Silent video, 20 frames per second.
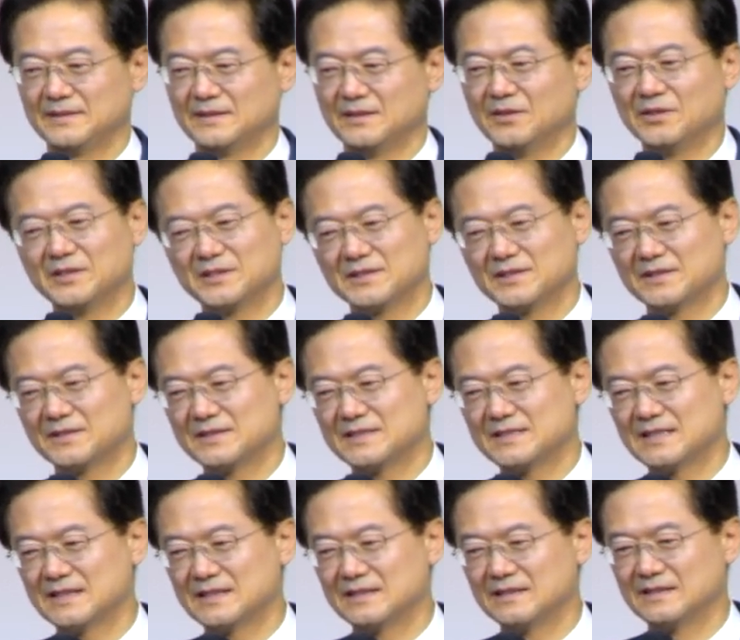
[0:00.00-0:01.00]
어리석은
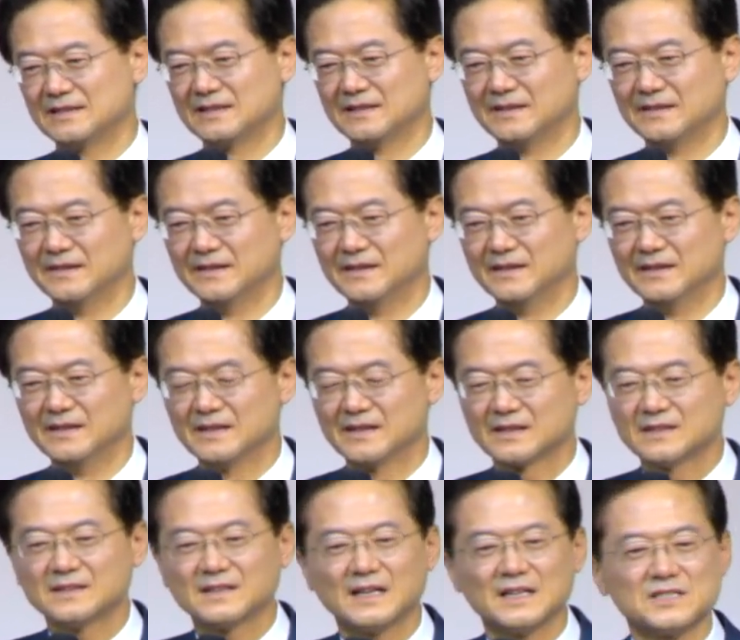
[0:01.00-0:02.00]
자는
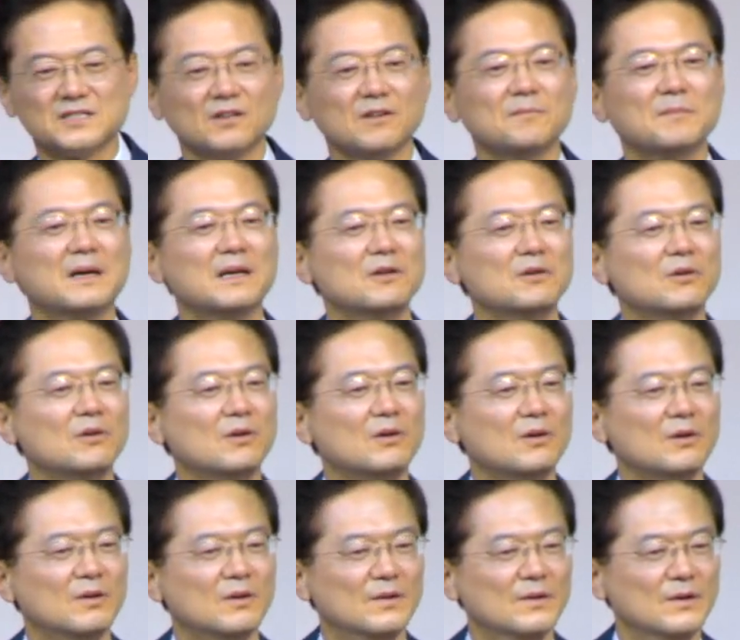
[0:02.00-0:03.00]
그가
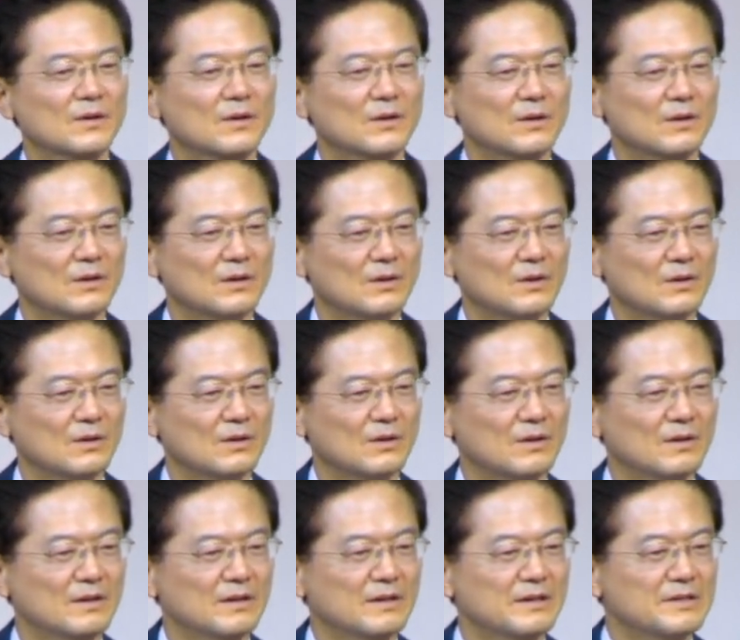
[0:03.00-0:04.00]
정말로 어,
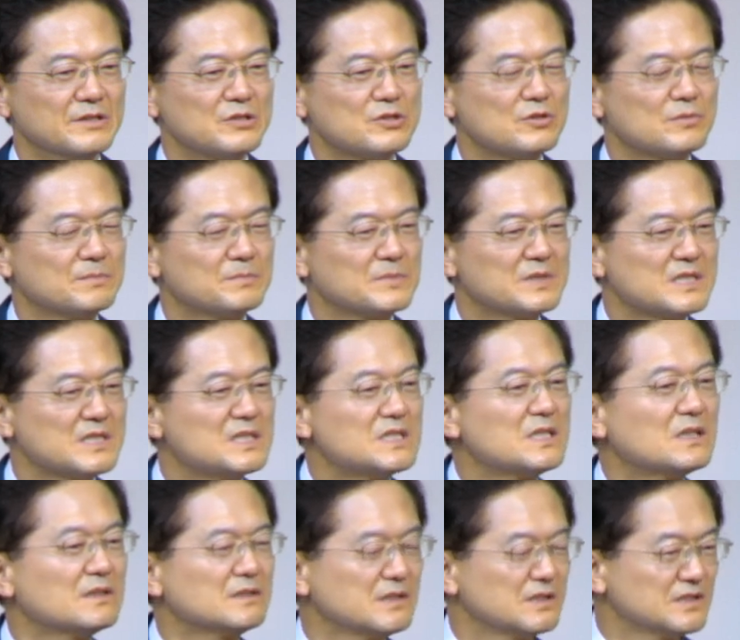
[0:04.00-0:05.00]
좀
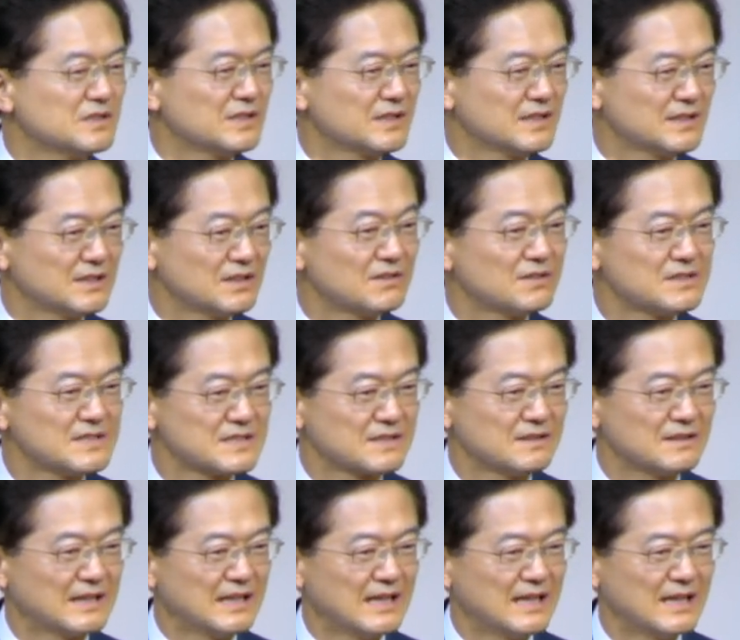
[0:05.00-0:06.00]
지적 능력이
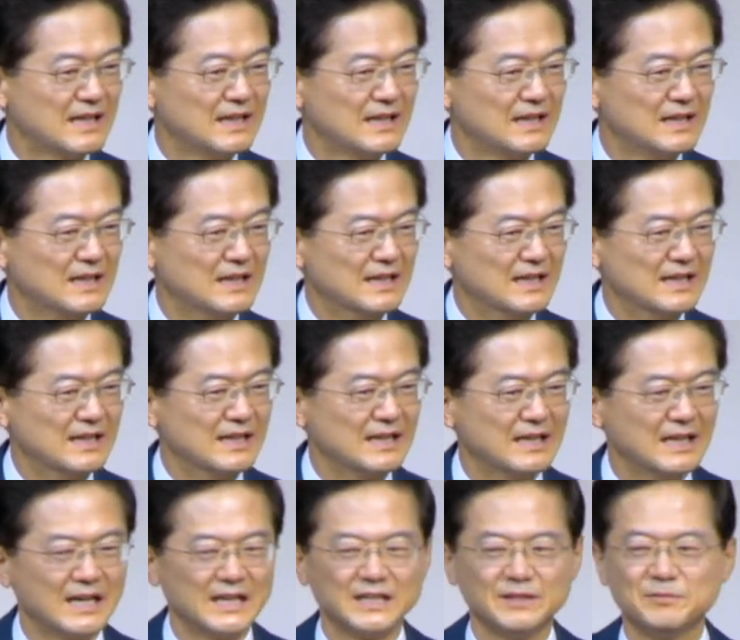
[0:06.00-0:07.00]
떨어지거나
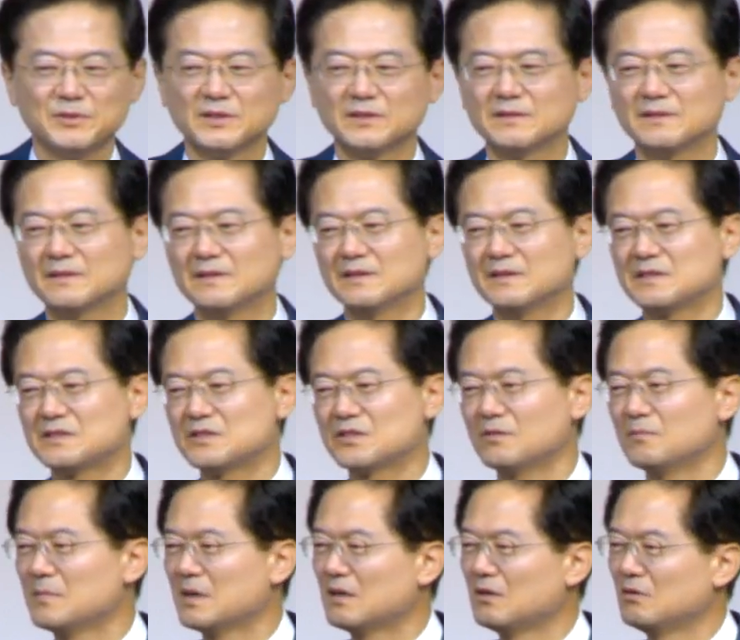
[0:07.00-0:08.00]
아니면
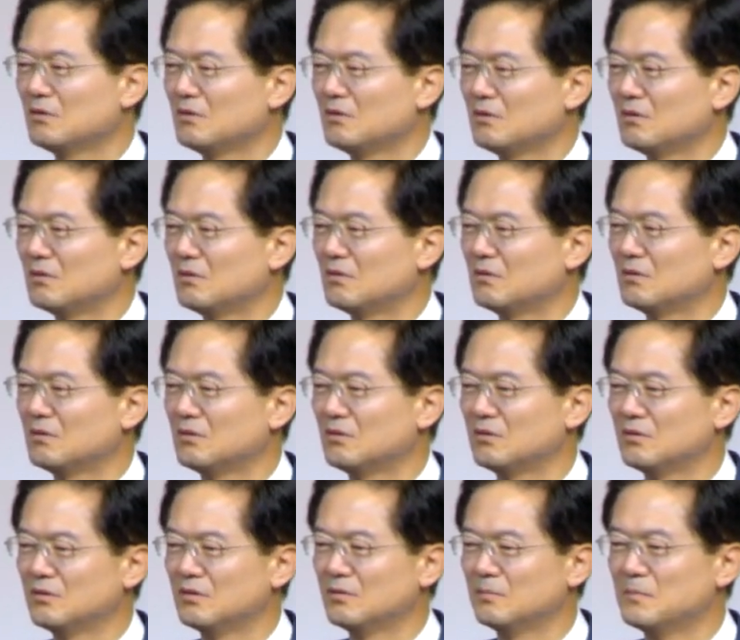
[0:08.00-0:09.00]
정말로
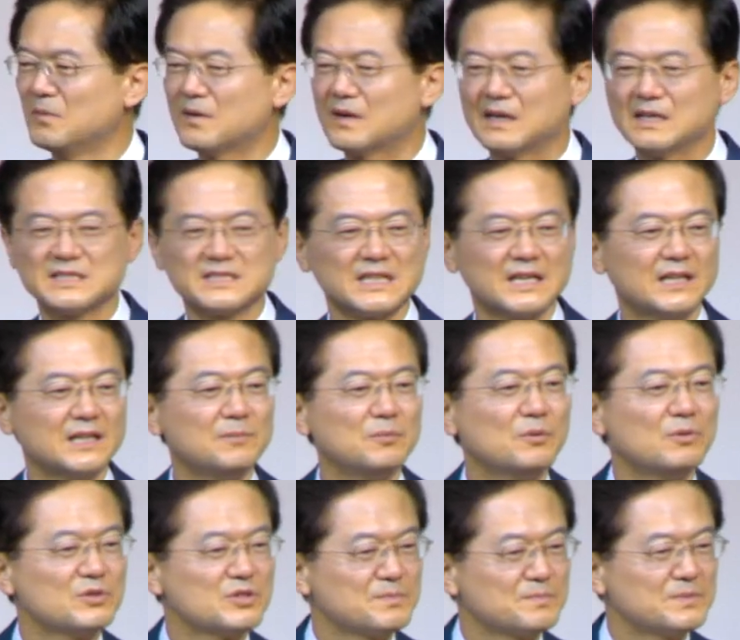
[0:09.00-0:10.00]
어, 뭔가를
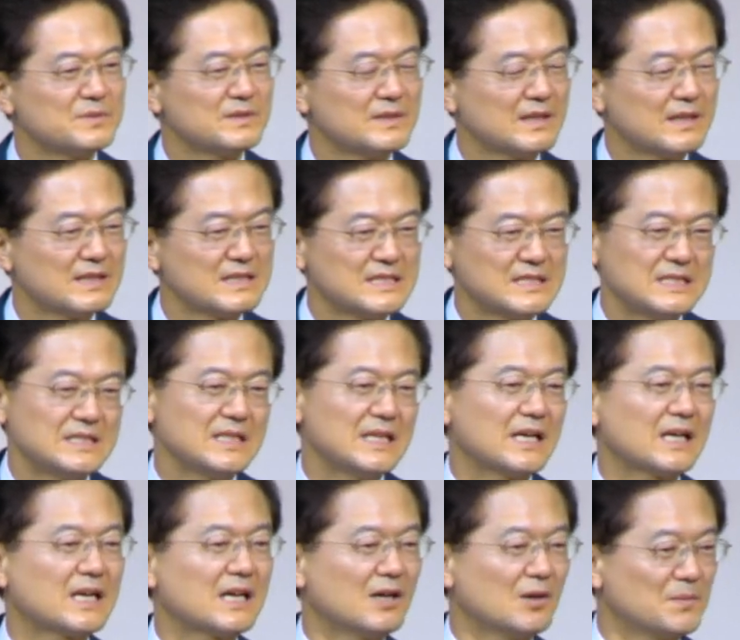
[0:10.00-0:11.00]
잘해보고 싶은데
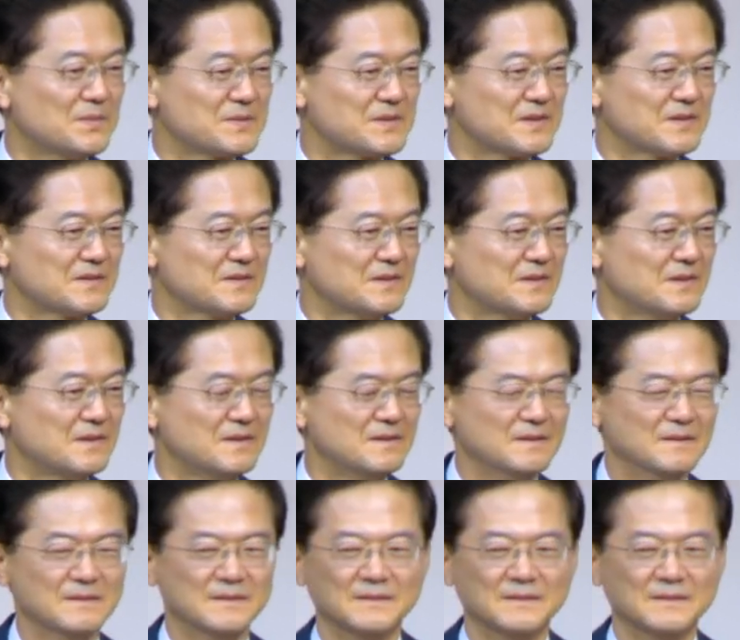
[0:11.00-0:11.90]
지혜가 없어서